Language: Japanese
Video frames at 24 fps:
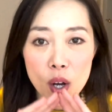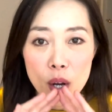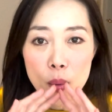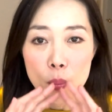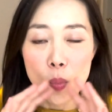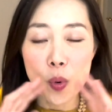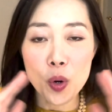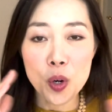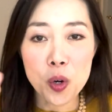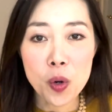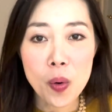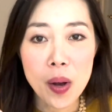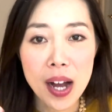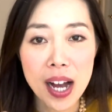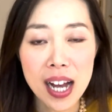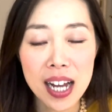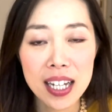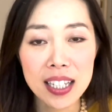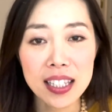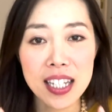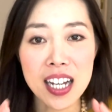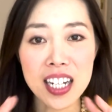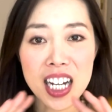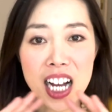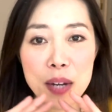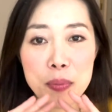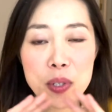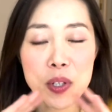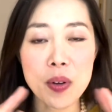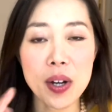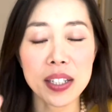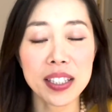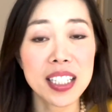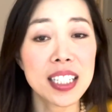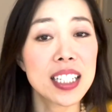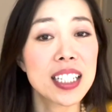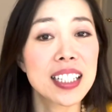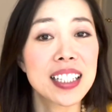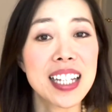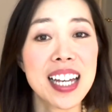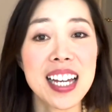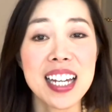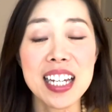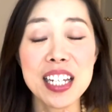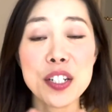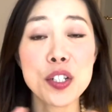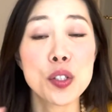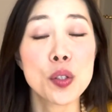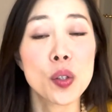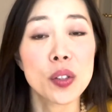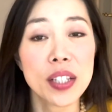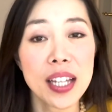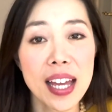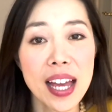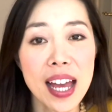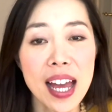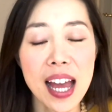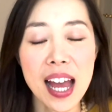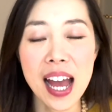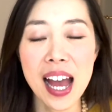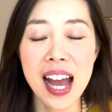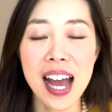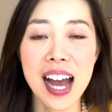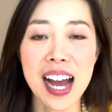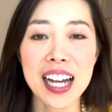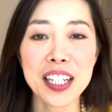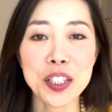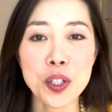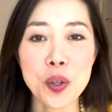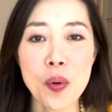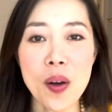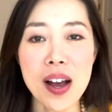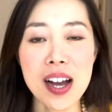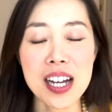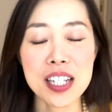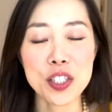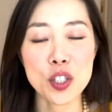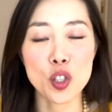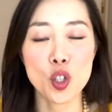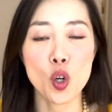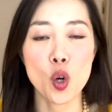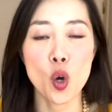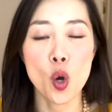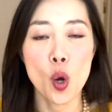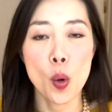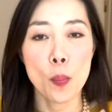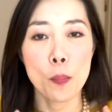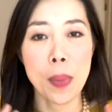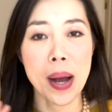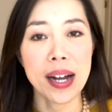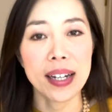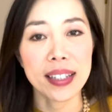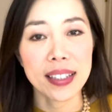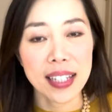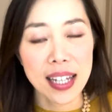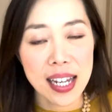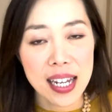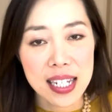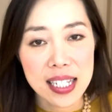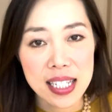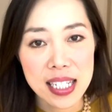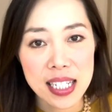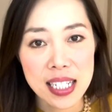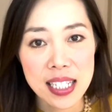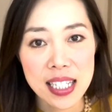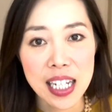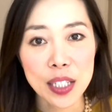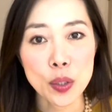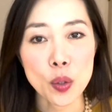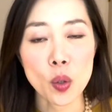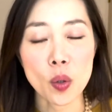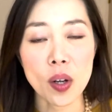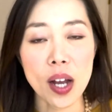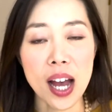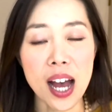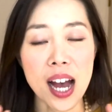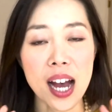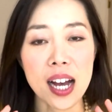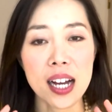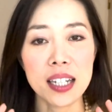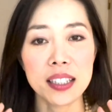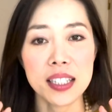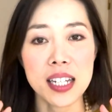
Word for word: ものは中身はできているのであとはそのパッケージだとか、